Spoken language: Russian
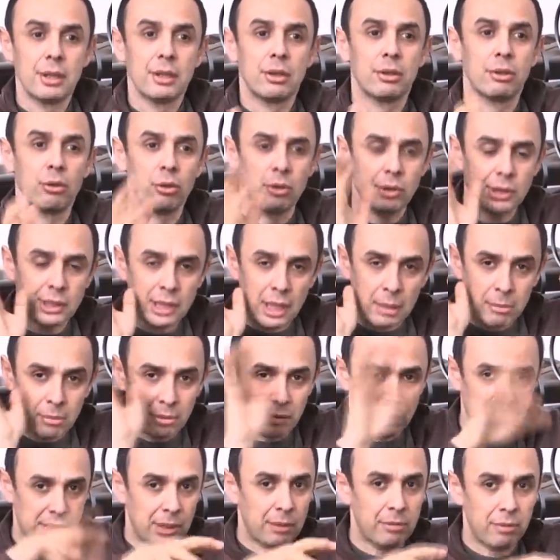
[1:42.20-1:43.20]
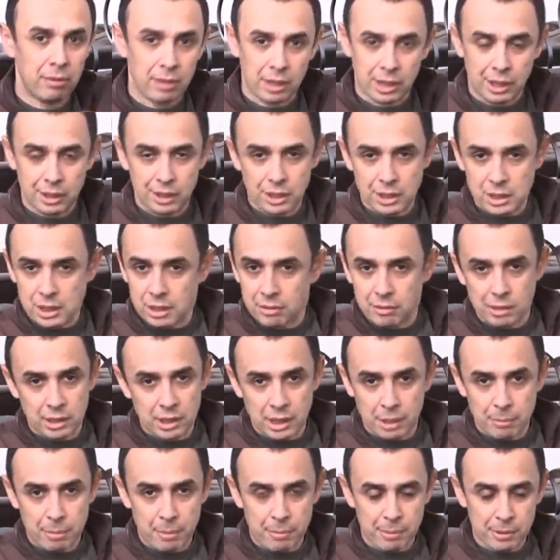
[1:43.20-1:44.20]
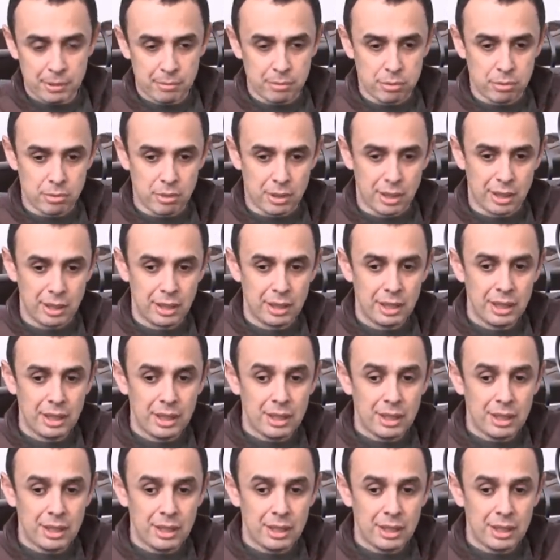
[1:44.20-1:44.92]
до самого-самого конечного этапа подбора.